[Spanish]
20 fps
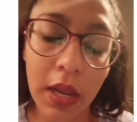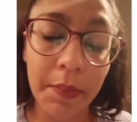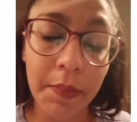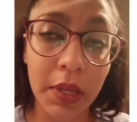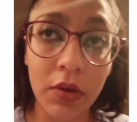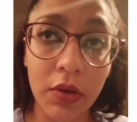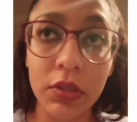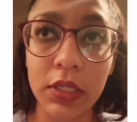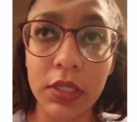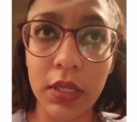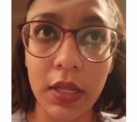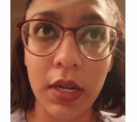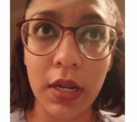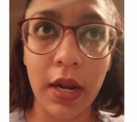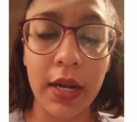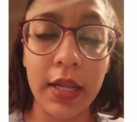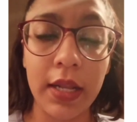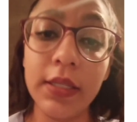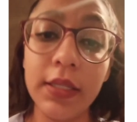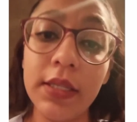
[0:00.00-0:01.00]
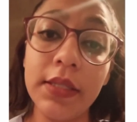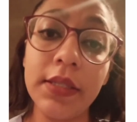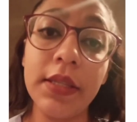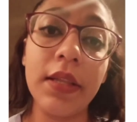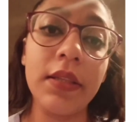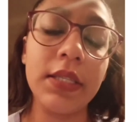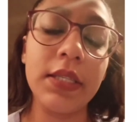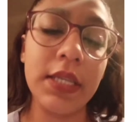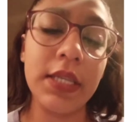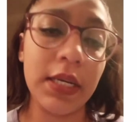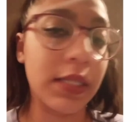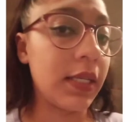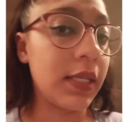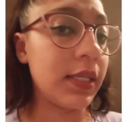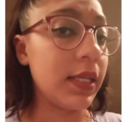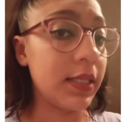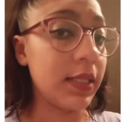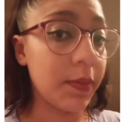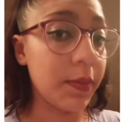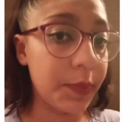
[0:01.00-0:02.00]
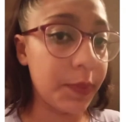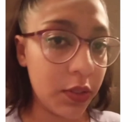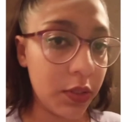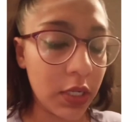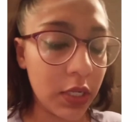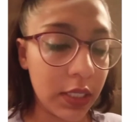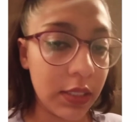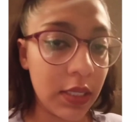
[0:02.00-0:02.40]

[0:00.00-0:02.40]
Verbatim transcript: a mi considerar existen ciertas excepciones